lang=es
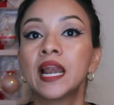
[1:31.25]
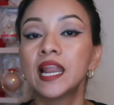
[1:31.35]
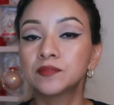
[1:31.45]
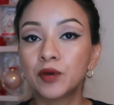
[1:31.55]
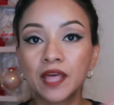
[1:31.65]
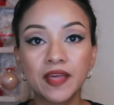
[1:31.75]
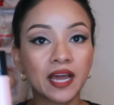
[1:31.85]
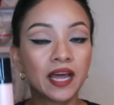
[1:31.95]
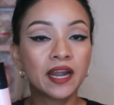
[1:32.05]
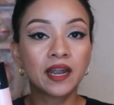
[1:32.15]
Les voy a
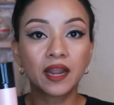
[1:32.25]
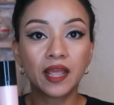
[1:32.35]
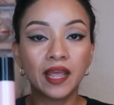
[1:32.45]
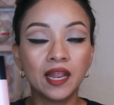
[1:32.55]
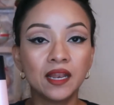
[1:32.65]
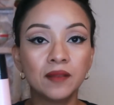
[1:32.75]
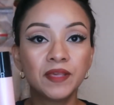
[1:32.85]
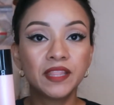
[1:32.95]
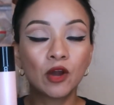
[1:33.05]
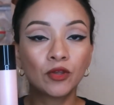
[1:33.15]
dejar el
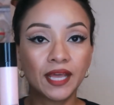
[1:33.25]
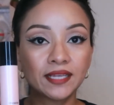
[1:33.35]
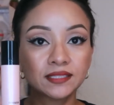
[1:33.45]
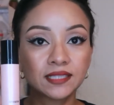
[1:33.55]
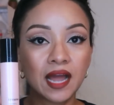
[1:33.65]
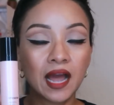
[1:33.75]
video de esta